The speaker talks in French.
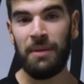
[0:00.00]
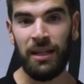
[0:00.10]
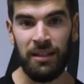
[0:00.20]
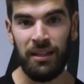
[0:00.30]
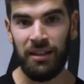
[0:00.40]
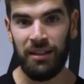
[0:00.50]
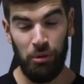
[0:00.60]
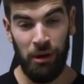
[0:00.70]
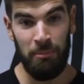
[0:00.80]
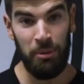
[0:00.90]
américain
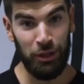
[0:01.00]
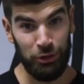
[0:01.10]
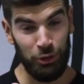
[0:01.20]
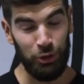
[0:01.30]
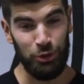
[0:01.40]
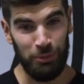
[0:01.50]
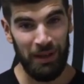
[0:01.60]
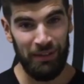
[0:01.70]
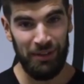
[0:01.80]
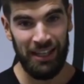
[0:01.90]
Peu importe ce que tu
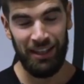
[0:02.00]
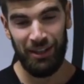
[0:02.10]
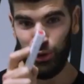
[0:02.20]
préfères,